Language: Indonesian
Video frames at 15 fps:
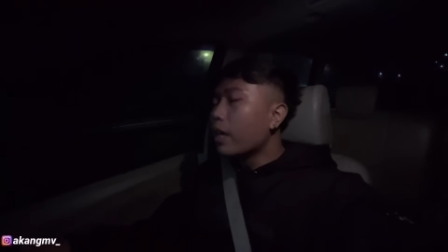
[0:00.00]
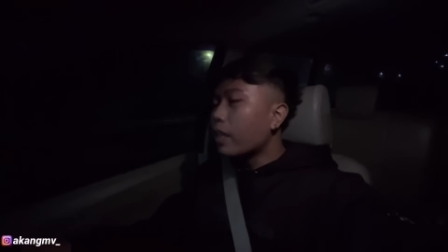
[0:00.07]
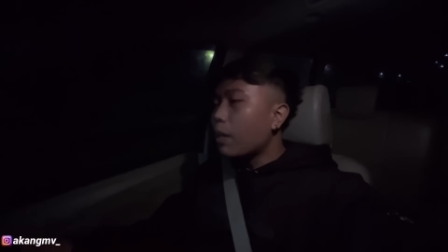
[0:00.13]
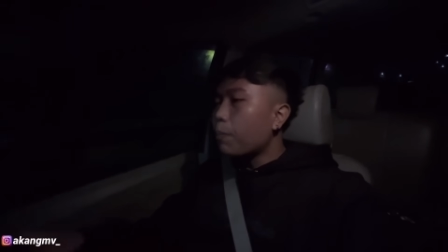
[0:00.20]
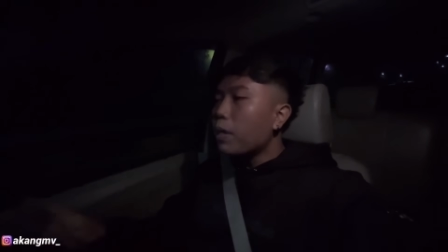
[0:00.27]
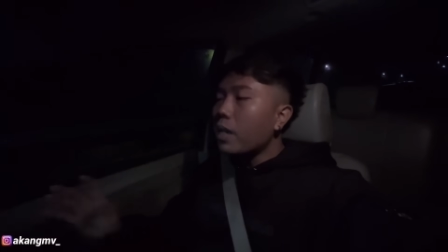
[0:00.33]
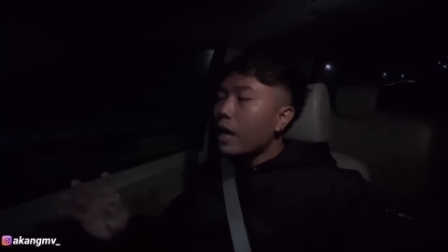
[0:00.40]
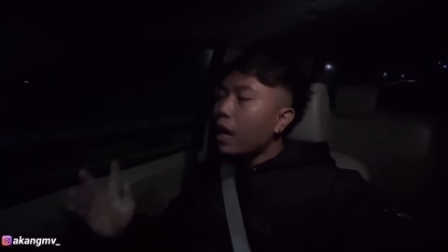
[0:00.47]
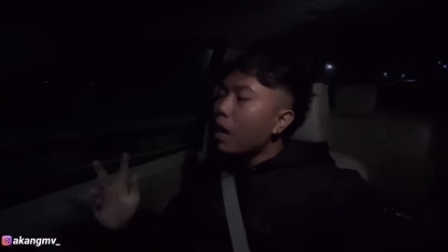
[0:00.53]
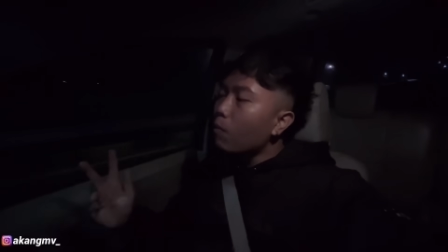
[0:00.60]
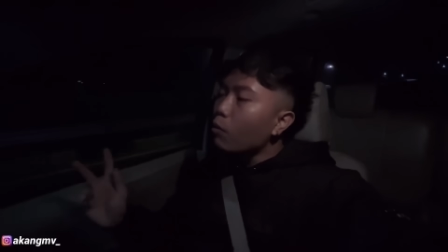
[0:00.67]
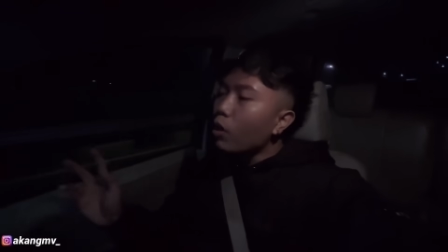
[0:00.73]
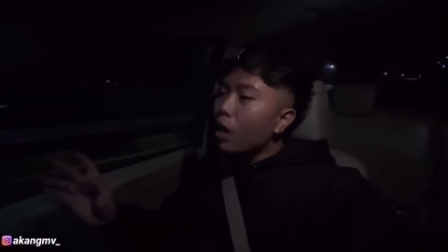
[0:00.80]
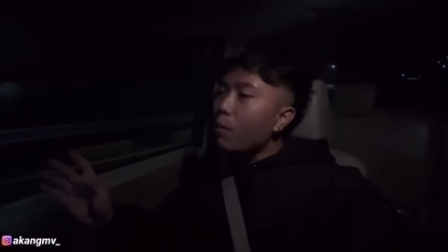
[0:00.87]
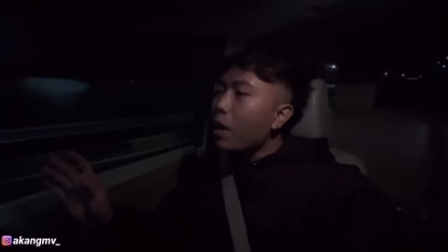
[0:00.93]
tapi ini
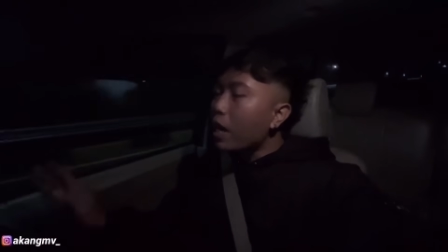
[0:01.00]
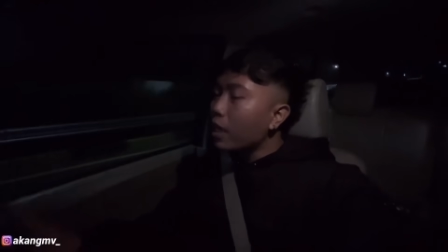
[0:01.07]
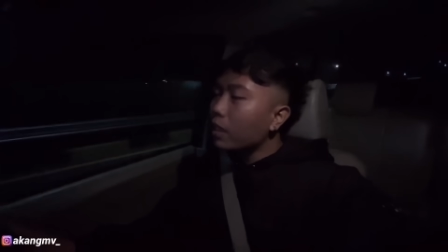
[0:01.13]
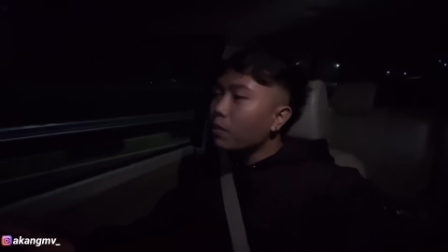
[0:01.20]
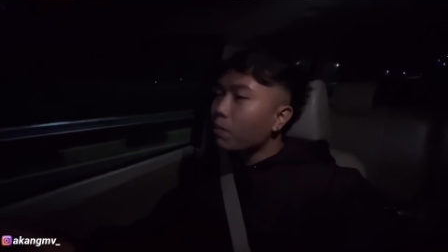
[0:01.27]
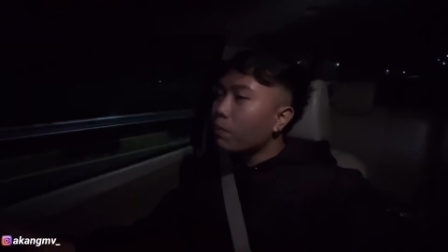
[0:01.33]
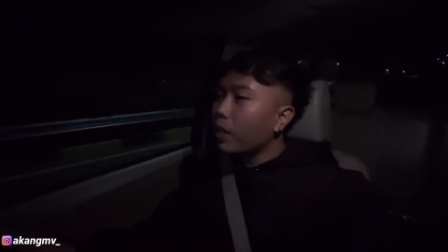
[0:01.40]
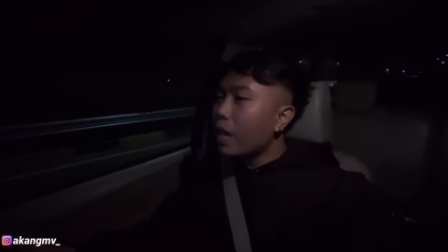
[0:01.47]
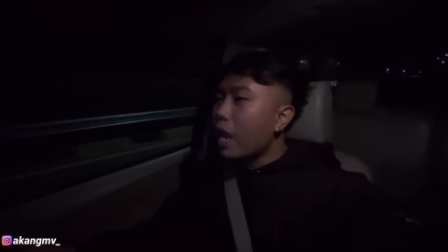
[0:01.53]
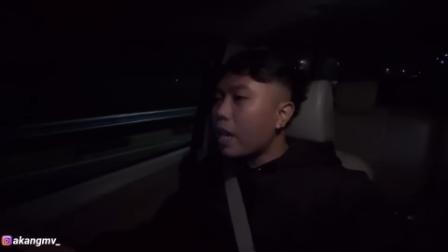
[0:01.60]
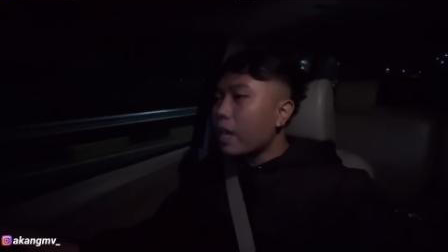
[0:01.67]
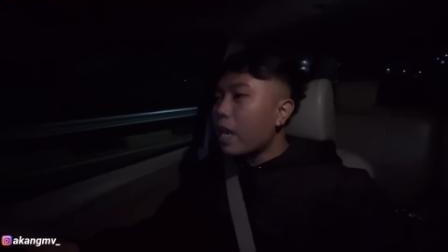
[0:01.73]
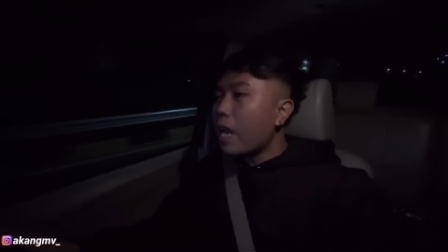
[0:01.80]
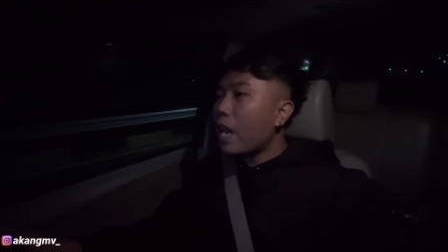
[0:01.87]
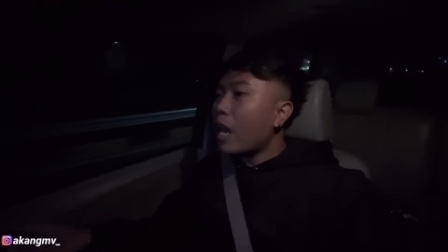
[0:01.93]
alhamdulillah banget
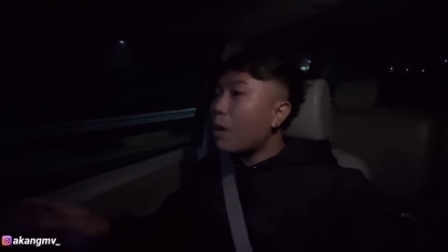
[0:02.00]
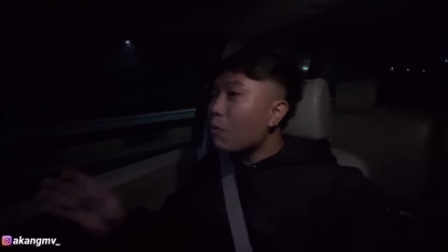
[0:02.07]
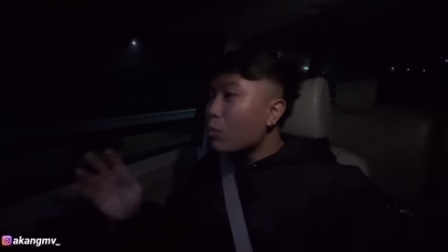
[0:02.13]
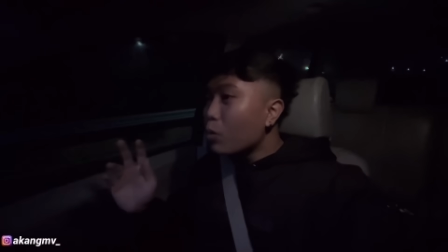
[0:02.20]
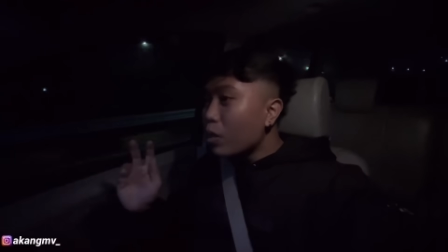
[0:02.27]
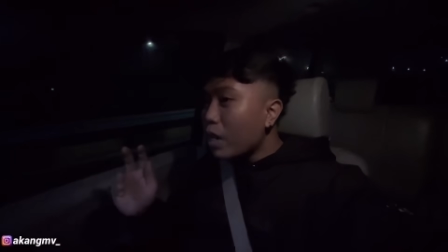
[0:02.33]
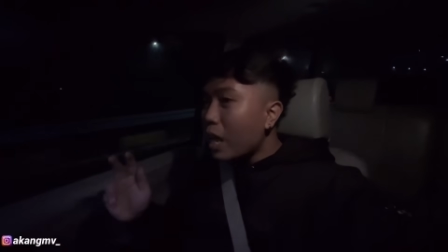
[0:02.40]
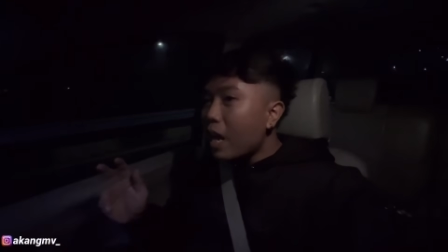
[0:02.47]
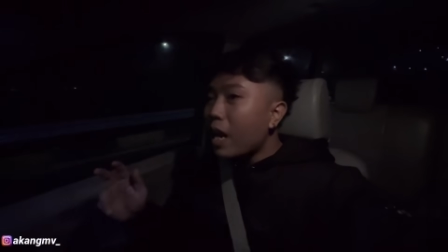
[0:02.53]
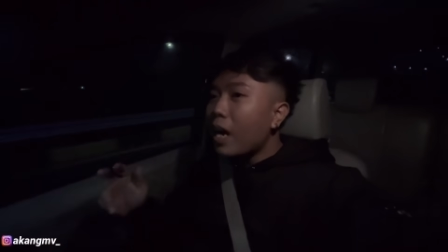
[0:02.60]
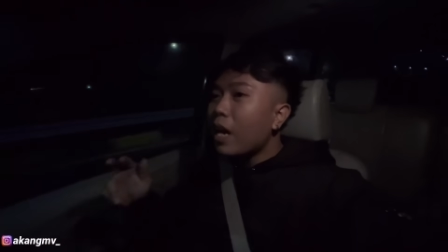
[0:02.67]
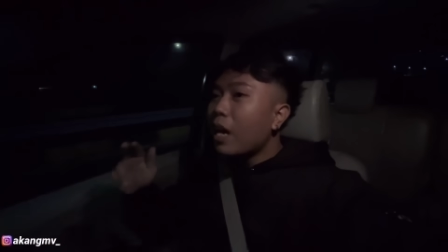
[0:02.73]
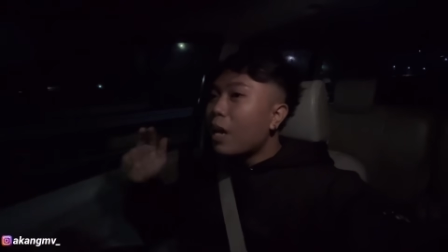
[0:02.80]
perdana alhamdulillah